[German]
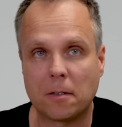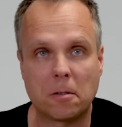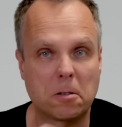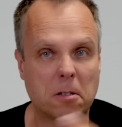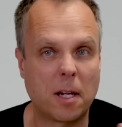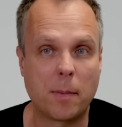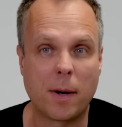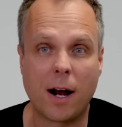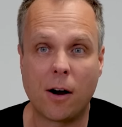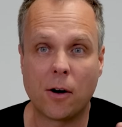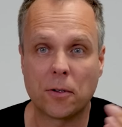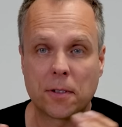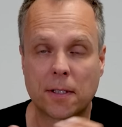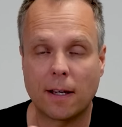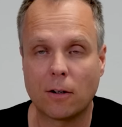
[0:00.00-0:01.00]
das Thema
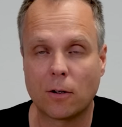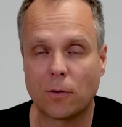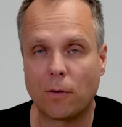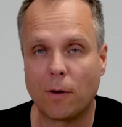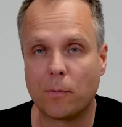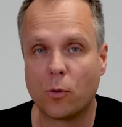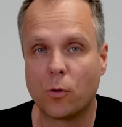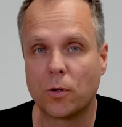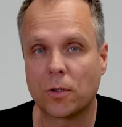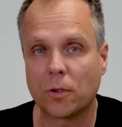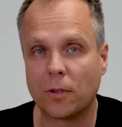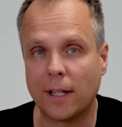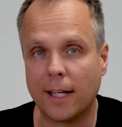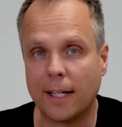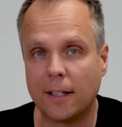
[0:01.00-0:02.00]
Auszahlungsverbot
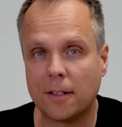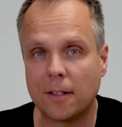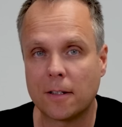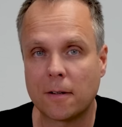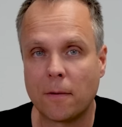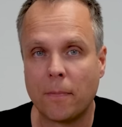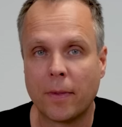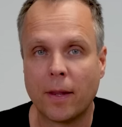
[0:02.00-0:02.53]
und ähnliches.